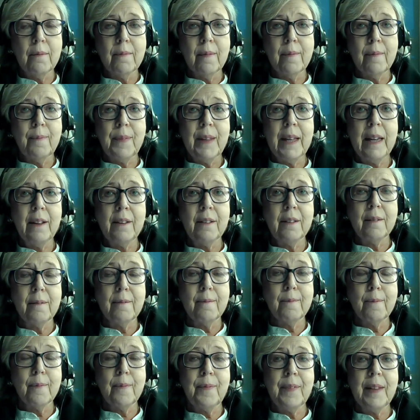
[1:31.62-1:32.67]
On a
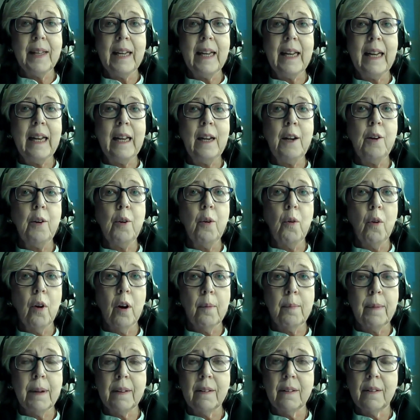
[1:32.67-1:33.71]
dit bien des choses